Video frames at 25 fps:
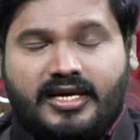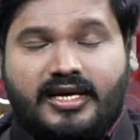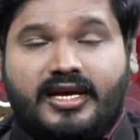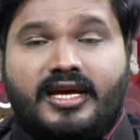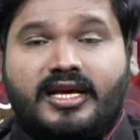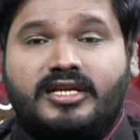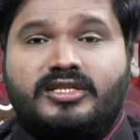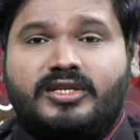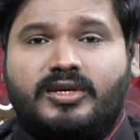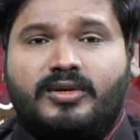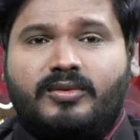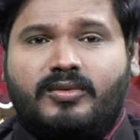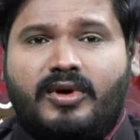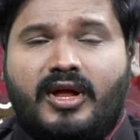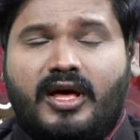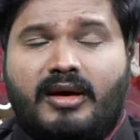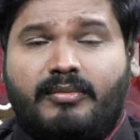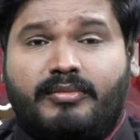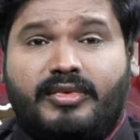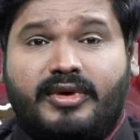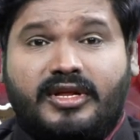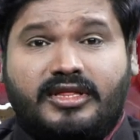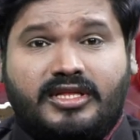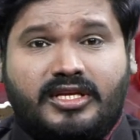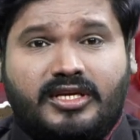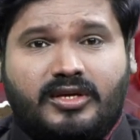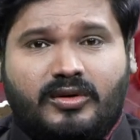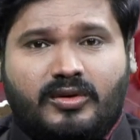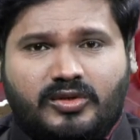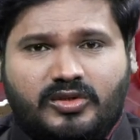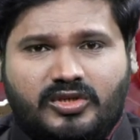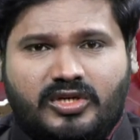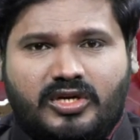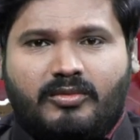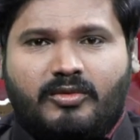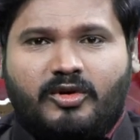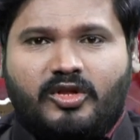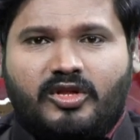కేసులు కూడా
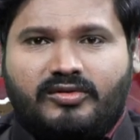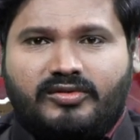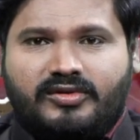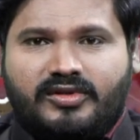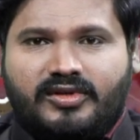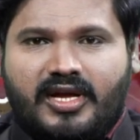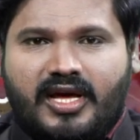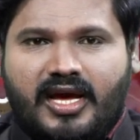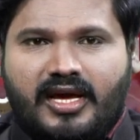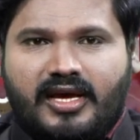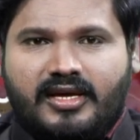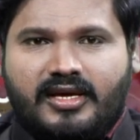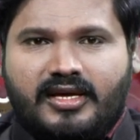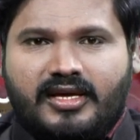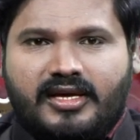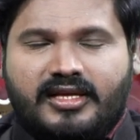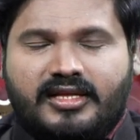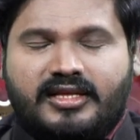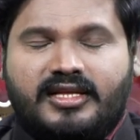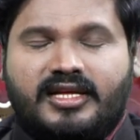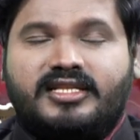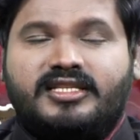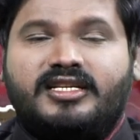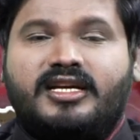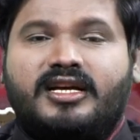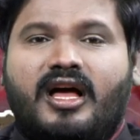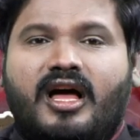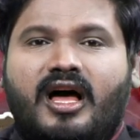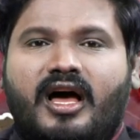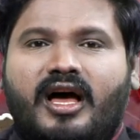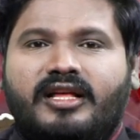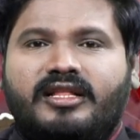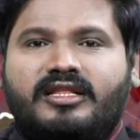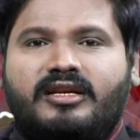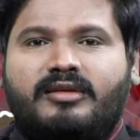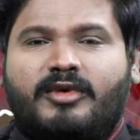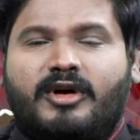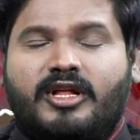ప్రతిరోజు నమోదవుతున్నాయి తాజాగా
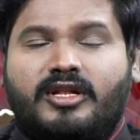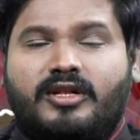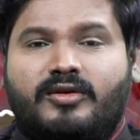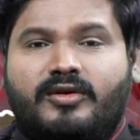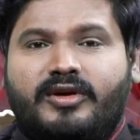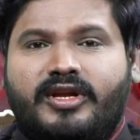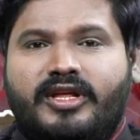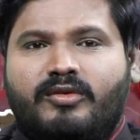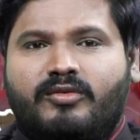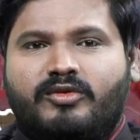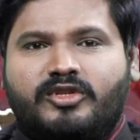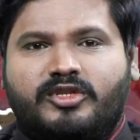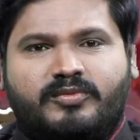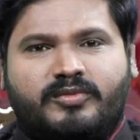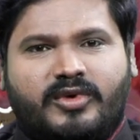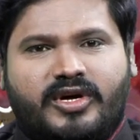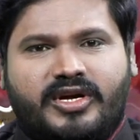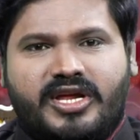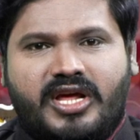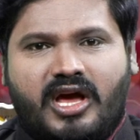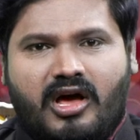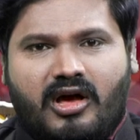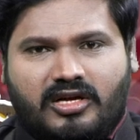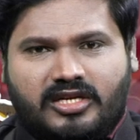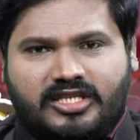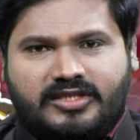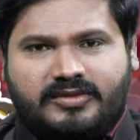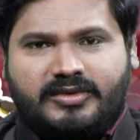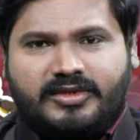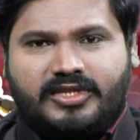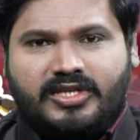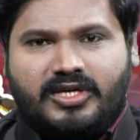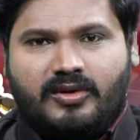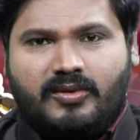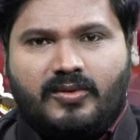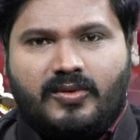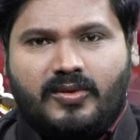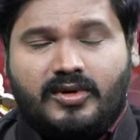హైదరాబాద్లోని ఉస్మానియా
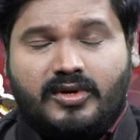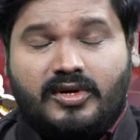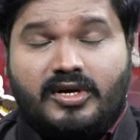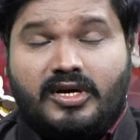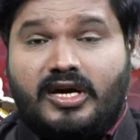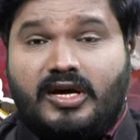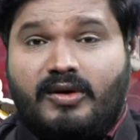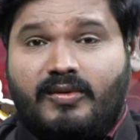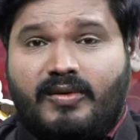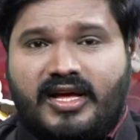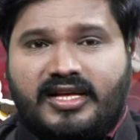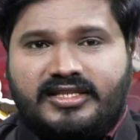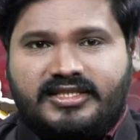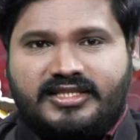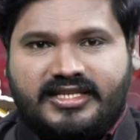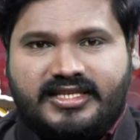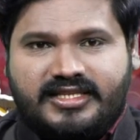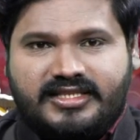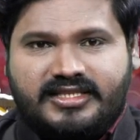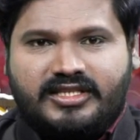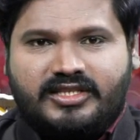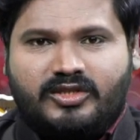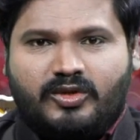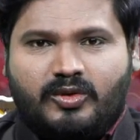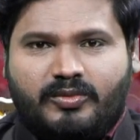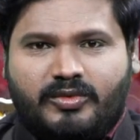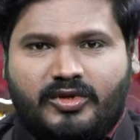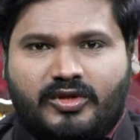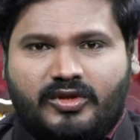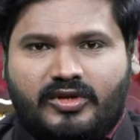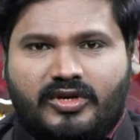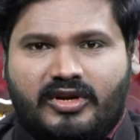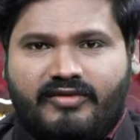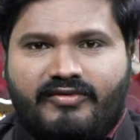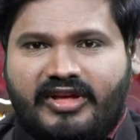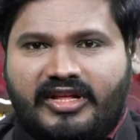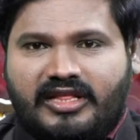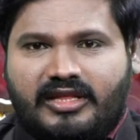ఆసుపత్రిలో కరోనా చికిత్స
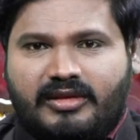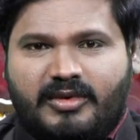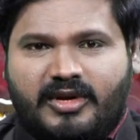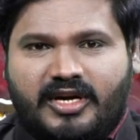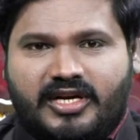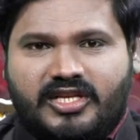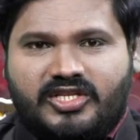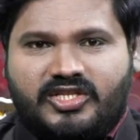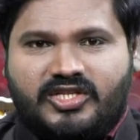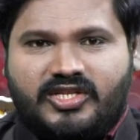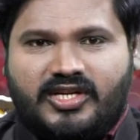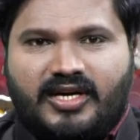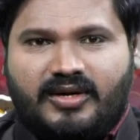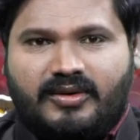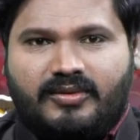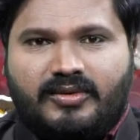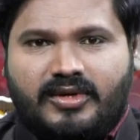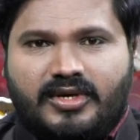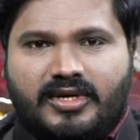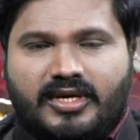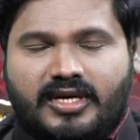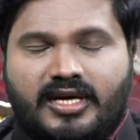పొందుతున్న వ్యక్తి మరణించాడు